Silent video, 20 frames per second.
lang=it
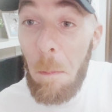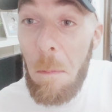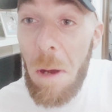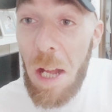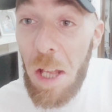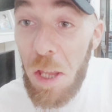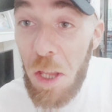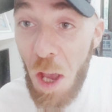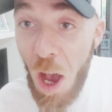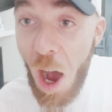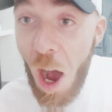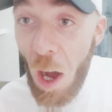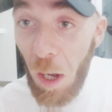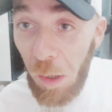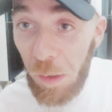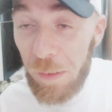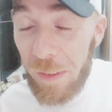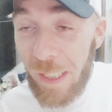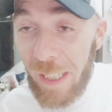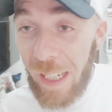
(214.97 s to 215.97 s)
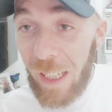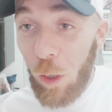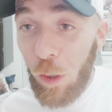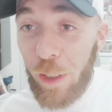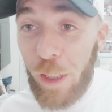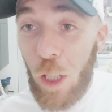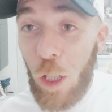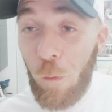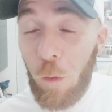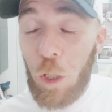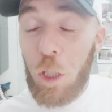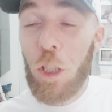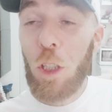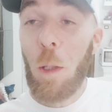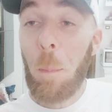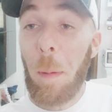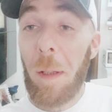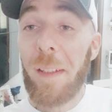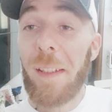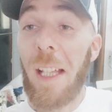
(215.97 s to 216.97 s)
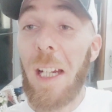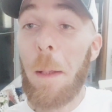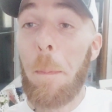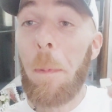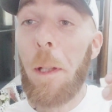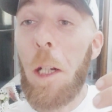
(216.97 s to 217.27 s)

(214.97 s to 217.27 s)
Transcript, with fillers: Magnon, che lo stanno facendo passare